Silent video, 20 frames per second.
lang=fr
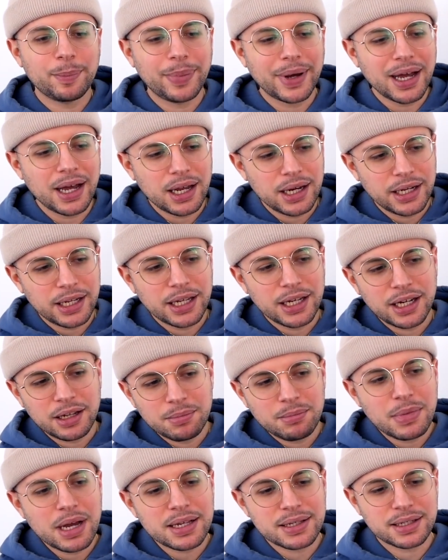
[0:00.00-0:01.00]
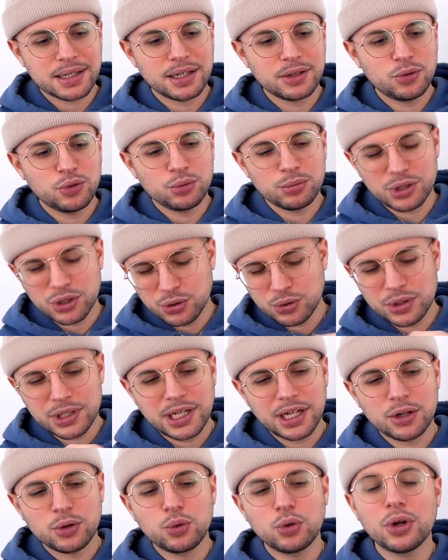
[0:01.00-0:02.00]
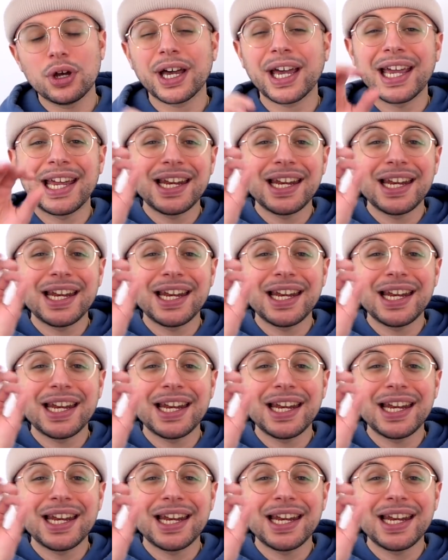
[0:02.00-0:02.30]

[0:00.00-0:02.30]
pas les, les, masques et tout, mais juste les couleurs